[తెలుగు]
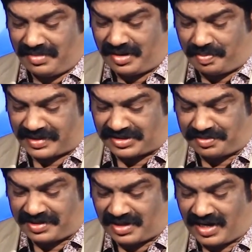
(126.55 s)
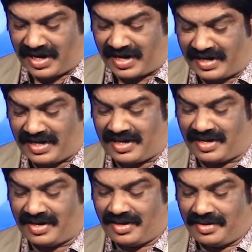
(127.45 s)
మీరు పసిబిడ్డలే అని
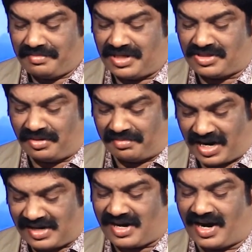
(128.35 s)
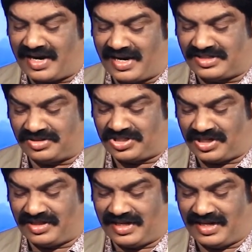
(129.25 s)
మీతో మాట్లాడాల్సి
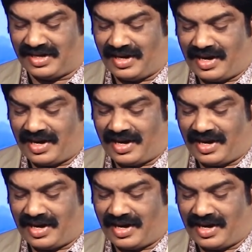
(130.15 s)
వచ్చింది